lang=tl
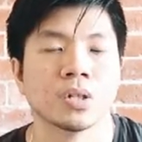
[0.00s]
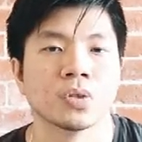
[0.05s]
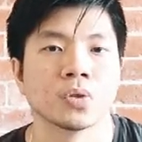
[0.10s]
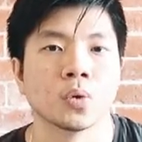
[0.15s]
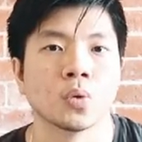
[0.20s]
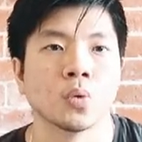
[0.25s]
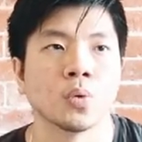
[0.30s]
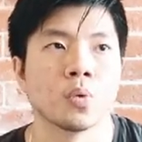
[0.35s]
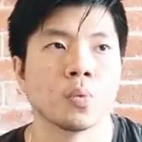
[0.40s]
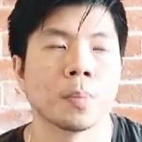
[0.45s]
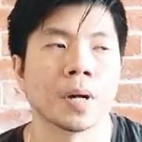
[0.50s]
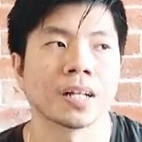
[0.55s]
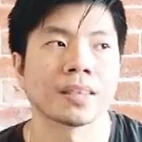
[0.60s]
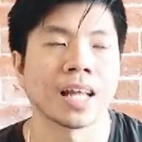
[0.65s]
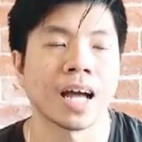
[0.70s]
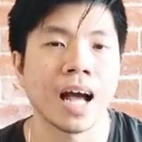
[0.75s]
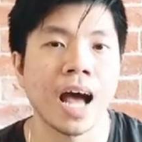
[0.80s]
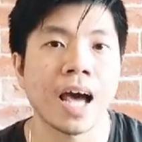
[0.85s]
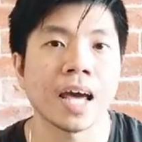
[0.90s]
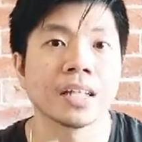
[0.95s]
So, pag
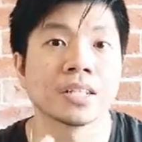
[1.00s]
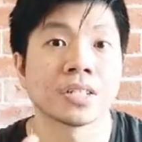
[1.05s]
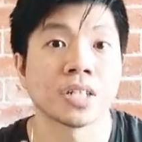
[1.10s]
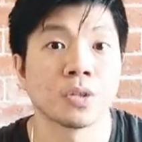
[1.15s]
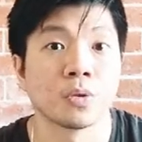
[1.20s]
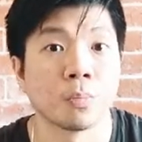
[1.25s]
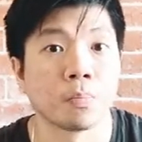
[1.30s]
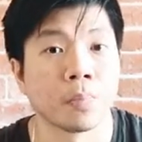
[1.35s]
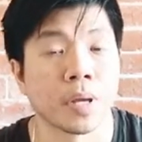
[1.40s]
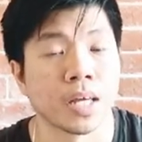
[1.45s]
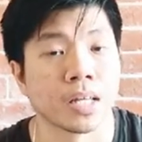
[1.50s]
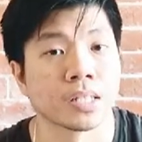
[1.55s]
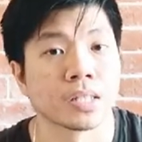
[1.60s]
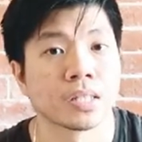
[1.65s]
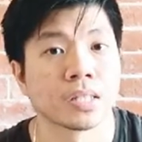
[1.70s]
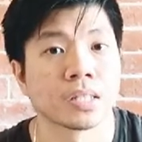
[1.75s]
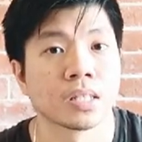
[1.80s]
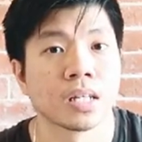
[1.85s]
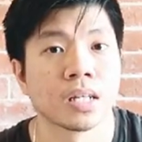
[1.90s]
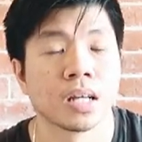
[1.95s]
nakain siya ng
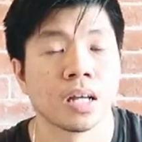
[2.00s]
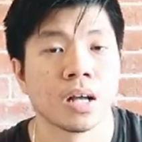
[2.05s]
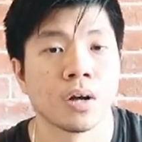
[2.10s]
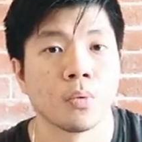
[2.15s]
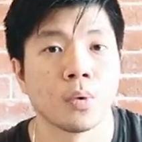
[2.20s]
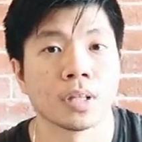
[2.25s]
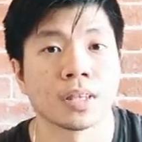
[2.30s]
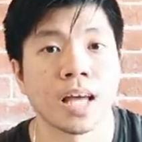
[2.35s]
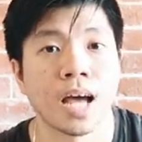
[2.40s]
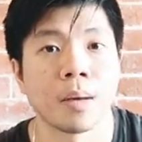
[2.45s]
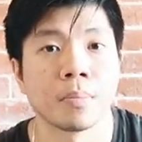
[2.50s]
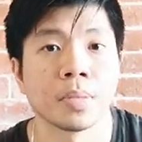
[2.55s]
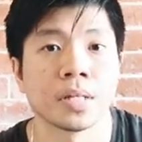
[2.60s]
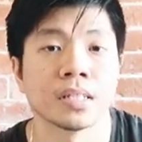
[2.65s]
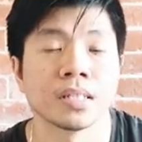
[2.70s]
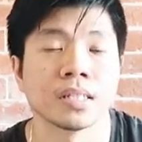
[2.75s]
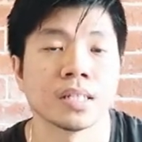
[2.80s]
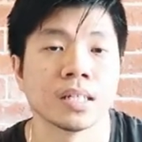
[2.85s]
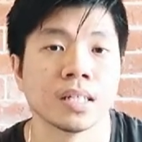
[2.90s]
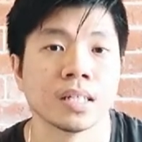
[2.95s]
pest, what
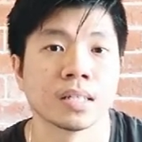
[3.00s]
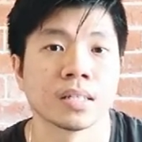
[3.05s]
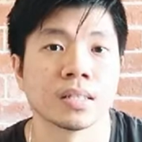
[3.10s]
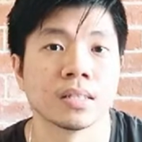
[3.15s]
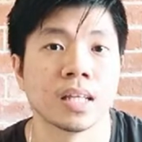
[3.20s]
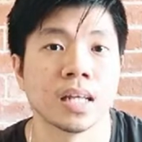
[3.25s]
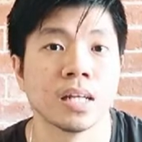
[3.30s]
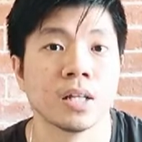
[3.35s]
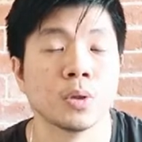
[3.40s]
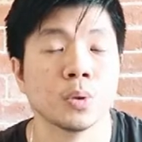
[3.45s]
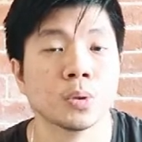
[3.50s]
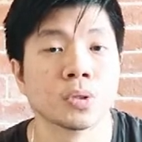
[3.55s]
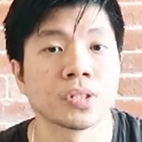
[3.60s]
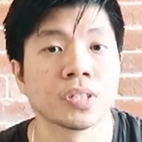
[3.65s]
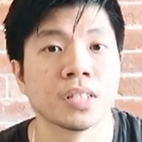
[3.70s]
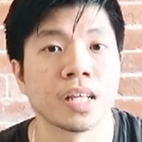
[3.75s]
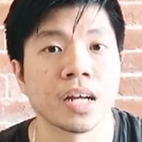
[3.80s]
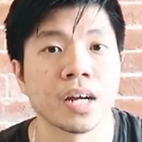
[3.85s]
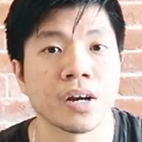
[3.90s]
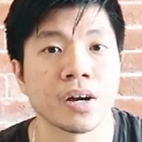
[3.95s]
happens is they
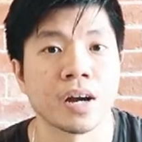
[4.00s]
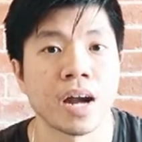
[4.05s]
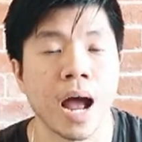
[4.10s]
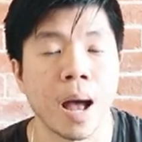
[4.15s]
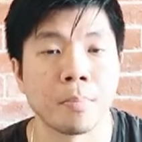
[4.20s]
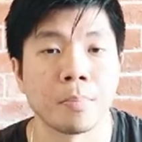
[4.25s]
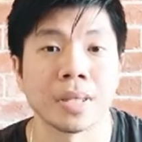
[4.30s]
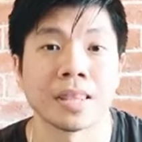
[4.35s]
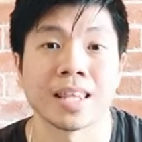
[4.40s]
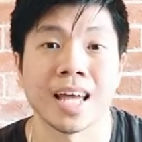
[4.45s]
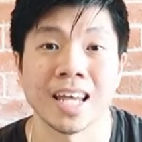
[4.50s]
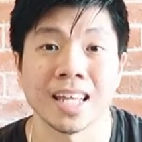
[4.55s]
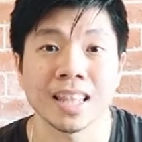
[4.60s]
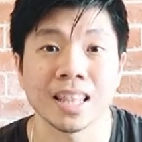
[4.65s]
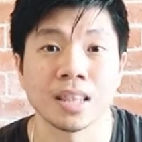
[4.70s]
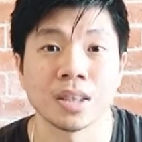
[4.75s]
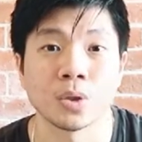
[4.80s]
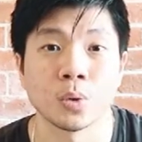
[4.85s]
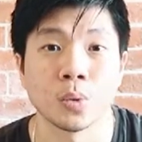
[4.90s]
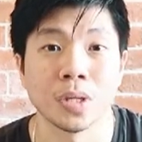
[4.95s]
lose their
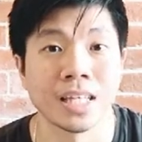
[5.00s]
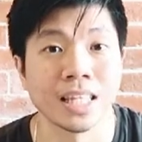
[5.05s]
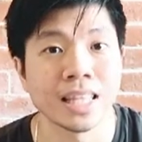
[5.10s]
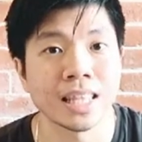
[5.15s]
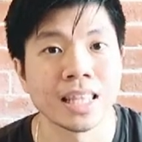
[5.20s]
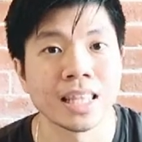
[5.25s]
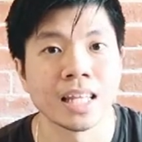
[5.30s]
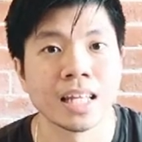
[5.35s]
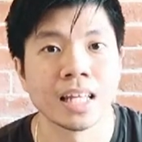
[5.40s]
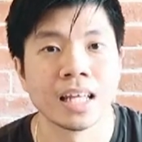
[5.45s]
appetite to eat